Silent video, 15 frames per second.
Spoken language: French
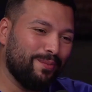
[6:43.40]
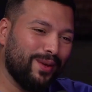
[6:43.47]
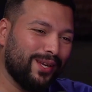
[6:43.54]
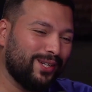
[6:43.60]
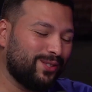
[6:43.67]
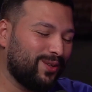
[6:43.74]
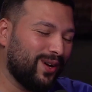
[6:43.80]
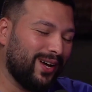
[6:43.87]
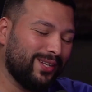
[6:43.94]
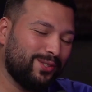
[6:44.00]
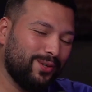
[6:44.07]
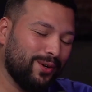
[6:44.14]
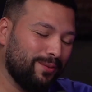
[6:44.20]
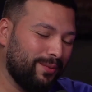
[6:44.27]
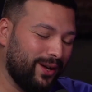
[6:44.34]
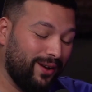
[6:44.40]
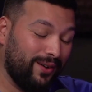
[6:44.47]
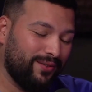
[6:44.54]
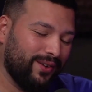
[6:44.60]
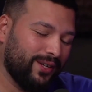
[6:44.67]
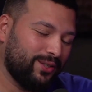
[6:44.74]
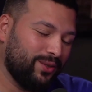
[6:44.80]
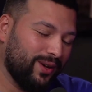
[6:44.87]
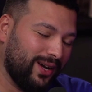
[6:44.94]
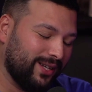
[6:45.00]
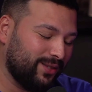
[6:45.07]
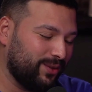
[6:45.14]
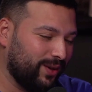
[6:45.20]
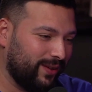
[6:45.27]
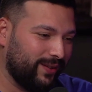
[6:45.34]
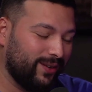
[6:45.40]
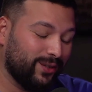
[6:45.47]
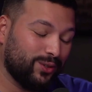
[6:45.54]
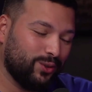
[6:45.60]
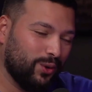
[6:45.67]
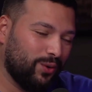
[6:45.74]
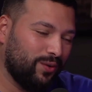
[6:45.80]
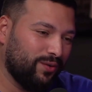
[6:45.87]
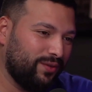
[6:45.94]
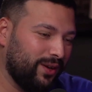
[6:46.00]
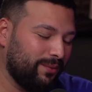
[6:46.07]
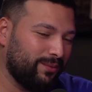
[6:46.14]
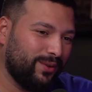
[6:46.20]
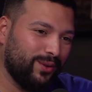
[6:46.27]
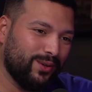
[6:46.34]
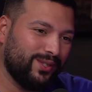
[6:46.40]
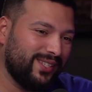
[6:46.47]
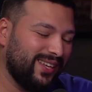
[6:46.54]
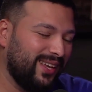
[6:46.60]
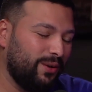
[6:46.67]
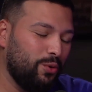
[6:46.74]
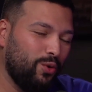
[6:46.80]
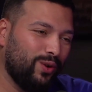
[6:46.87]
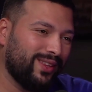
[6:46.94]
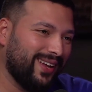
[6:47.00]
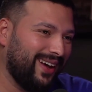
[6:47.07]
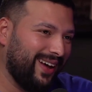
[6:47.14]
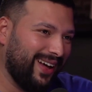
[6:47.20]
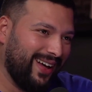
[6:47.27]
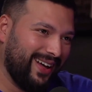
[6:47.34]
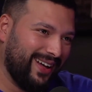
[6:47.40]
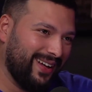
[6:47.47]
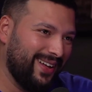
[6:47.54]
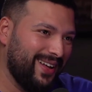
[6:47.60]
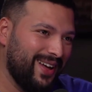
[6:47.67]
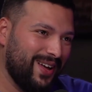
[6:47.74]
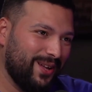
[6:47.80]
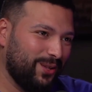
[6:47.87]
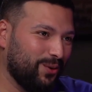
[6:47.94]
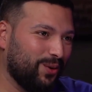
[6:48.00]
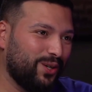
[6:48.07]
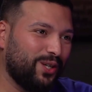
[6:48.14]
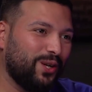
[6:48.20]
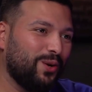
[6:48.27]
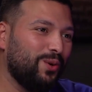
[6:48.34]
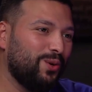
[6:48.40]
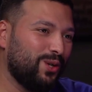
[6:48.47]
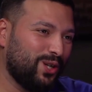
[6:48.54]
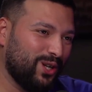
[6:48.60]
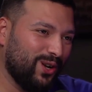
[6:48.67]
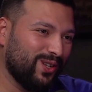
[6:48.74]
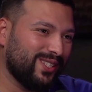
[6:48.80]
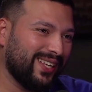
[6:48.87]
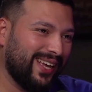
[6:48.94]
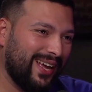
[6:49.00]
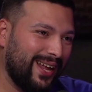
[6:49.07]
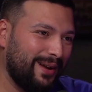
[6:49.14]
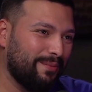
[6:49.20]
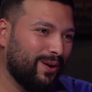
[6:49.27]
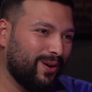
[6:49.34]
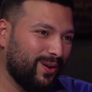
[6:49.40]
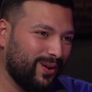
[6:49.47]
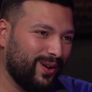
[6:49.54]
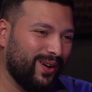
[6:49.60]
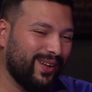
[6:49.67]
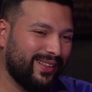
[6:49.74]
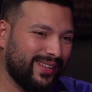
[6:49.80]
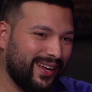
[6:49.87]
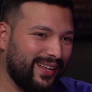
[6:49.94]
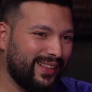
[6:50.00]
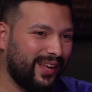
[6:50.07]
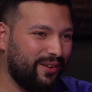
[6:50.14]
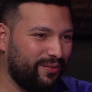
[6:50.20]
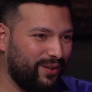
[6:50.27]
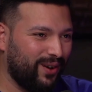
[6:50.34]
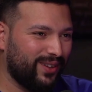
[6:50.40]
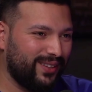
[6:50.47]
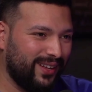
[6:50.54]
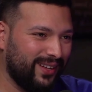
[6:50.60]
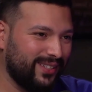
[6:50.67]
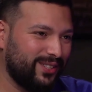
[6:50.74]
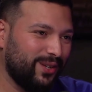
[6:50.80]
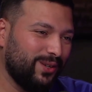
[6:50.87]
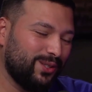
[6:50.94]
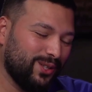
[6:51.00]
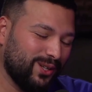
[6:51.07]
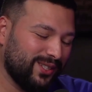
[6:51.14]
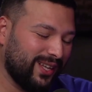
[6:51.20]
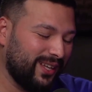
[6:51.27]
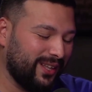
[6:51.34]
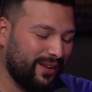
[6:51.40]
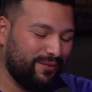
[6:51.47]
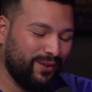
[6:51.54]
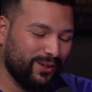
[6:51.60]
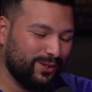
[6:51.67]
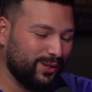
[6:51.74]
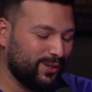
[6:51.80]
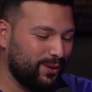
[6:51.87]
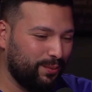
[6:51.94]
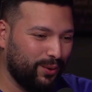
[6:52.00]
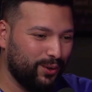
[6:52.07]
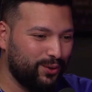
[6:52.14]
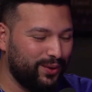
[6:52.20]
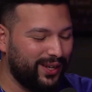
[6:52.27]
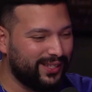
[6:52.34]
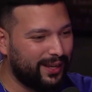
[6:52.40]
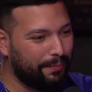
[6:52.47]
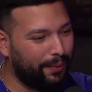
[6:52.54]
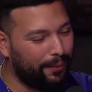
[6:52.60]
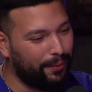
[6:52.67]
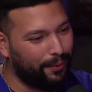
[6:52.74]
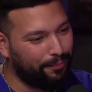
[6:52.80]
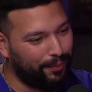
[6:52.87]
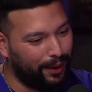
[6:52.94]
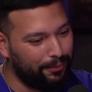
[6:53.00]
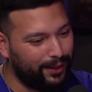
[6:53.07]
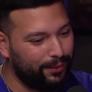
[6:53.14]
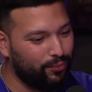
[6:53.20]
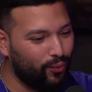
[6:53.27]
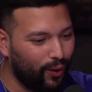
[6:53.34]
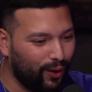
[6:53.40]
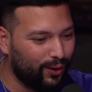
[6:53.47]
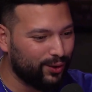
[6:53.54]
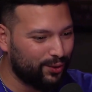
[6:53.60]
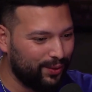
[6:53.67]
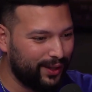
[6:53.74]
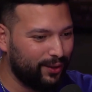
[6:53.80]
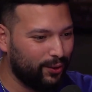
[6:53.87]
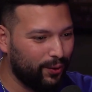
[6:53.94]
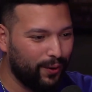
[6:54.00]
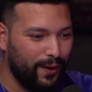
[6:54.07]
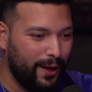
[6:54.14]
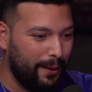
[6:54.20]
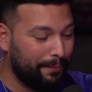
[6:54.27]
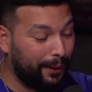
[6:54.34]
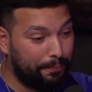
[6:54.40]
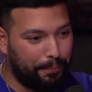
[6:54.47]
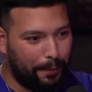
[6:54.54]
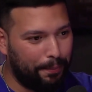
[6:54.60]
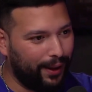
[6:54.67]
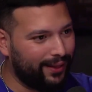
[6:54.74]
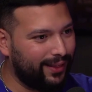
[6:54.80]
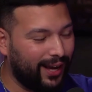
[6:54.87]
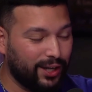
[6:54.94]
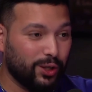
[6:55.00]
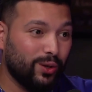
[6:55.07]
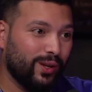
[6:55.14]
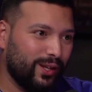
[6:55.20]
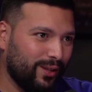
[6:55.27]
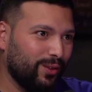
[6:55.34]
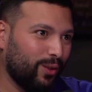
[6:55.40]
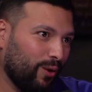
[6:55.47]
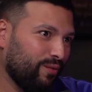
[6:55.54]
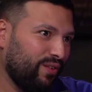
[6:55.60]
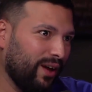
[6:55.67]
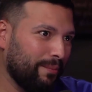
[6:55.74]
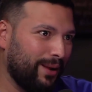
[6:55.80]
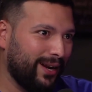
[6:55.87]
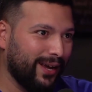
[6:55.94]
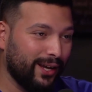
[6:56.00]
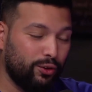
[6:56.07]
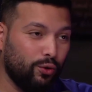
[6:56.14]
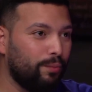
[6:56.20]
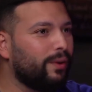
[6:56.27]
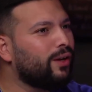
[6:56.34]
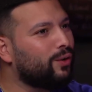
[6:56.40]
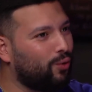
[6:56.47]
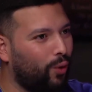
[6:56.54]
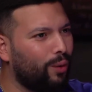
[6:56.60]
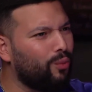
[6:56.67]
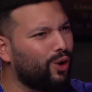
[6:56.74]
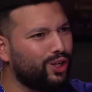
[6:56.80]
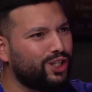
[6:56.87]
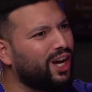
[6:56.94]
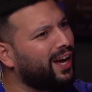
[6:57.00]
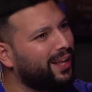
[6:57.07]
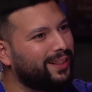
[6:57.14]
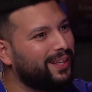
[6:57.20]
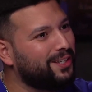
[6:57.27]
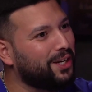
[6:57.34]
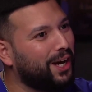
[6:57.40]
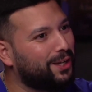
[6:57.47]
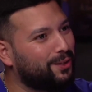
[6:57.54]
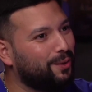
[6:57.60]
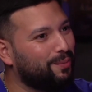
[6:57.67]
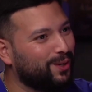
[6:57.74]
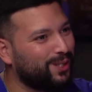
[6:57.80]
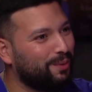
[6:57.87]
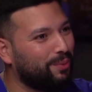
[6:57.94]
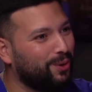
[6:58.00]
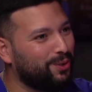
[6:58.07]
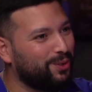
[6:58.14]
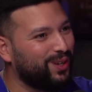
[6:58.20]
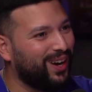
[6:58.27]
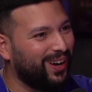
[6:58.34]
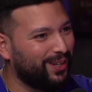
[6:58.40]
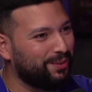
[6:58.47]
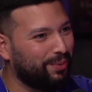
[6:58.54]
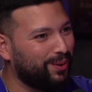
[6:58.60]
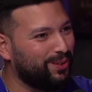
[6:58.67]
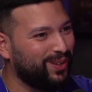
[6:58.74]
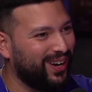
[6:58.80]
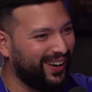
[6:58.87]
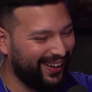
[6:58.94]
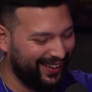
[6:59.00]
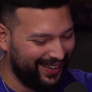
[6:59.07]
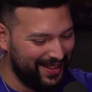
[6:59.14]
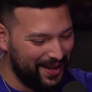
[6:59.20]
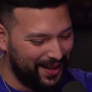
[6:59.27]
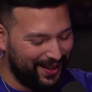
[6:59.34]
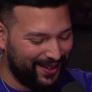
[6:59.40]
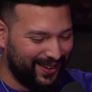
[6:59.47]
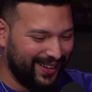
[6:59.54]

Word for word: Mais je te rassure, bah, enfin, je te rassure. Non, je te confirme que c'est ultra rare. Donc, j'ai eu une chance réellement euh, très, très forte. Hein. J'ai eu une chance très, très forte sur ce produit et ça m'a permis, moi, ensuite, de ne bah, pas perdre d'argent et d'en faire malgré tout. Mais crois-moi, j'ai arrêté directement ces produits-là, hein, ce ah, produit-là. Hein. Bah,